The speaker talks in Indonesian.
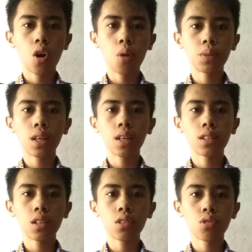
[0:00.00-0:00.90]
Objek
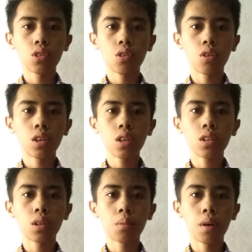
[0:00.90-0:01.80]
kajian sosiologi
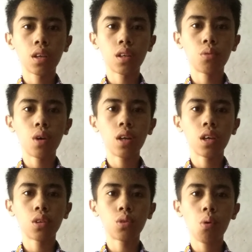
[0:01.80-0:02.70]
terbagi dua
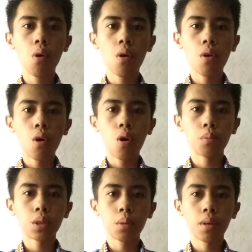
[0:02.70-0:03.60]
yaitu
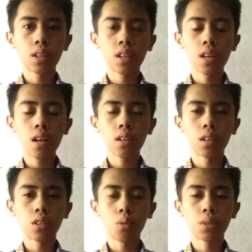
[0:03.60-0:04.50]
objek material
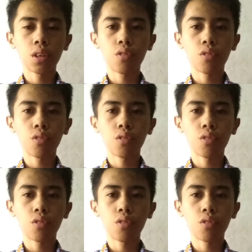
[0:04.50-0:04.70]
dan objek